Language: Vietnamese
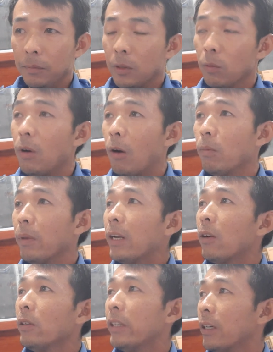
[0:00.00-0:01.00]
cũng không
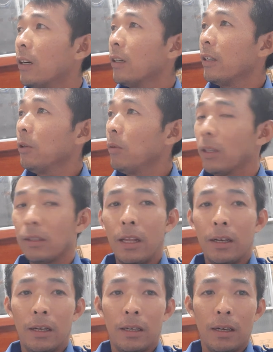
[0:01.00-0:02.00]
biết nói gì hơn hiếu thật
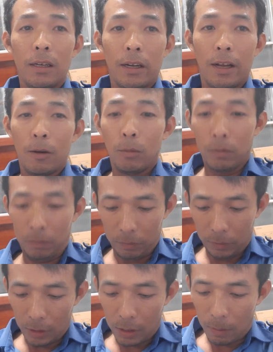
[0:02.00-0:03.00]
tình là rất là đau
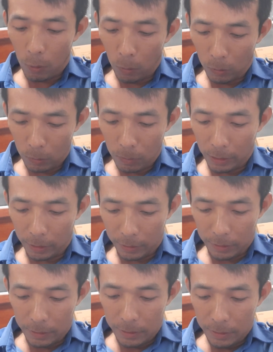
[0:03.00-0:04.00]
rất là buồn luôn bạn
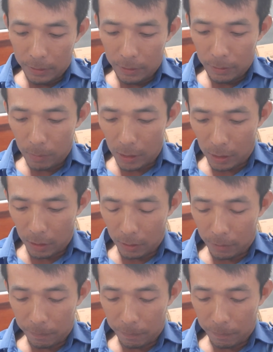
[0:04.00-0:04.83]
nhưng mà